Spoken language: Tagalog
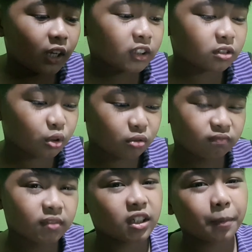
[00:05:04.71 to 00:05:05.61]
Tapos
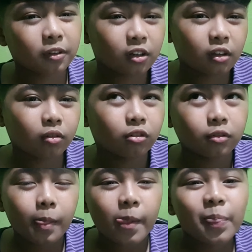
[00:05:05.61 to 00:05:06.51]
yun, masikip na rin
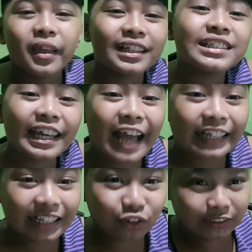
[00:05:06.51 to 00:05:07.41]
ako. Tapos naiyak
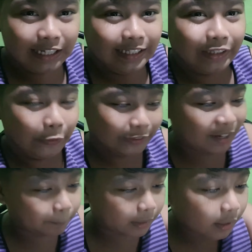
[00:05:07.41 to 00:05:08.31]
na rin ako sa sarili ko,
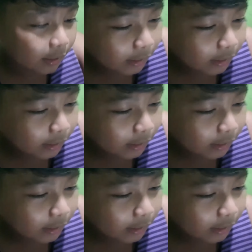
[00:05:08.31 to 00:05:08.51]
syempre.